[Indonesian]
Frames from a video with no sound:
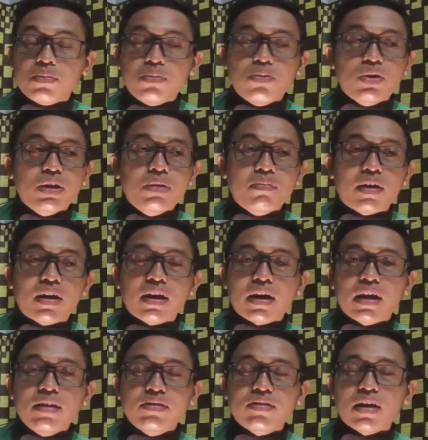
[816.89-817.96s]
mungkin
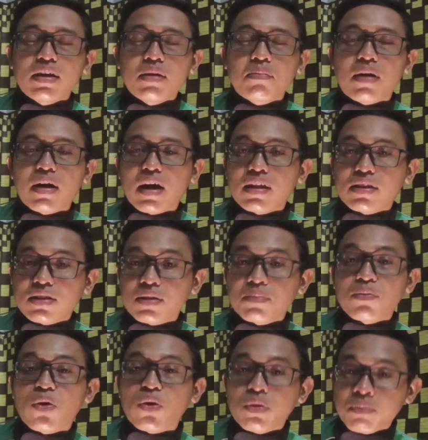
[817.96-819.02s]
barangkali saya bakal
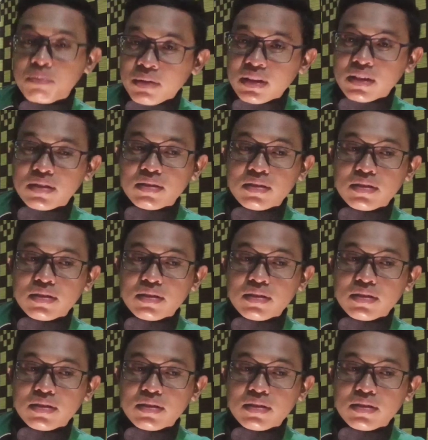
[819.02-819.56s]
tetap on beat